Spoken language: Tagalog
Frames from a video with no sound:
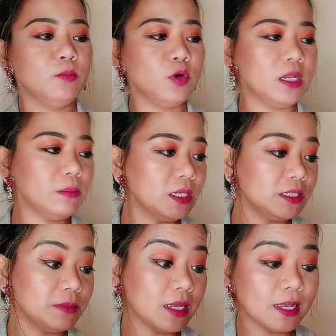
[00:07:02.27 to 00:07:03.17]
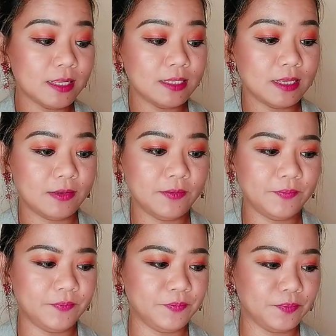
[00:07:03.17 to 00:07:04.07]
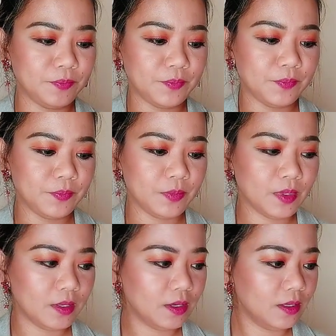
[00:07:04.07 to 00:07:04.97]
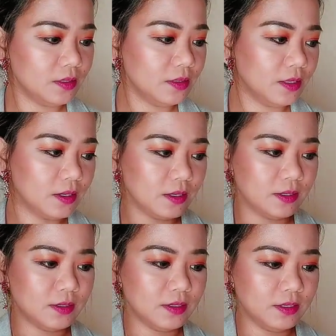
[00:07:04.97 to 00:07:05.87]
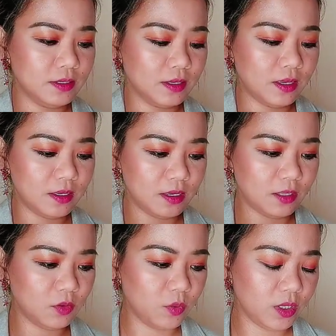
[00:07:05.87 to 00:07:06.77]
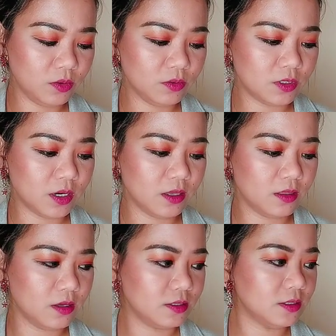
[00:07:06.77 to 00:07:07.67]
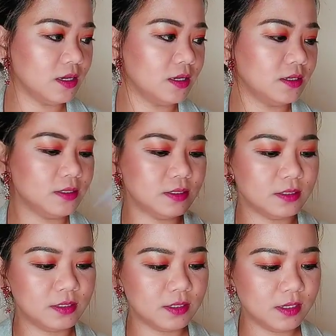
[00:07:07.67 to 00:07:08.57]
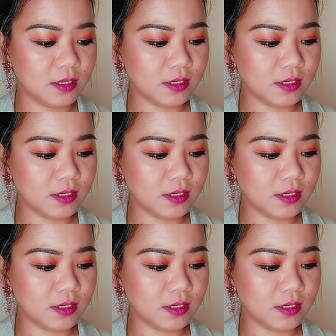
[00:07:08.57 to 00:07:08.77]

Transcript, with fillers: Mukha naman siya magaganda. And, uh, I can't wait to try this, guys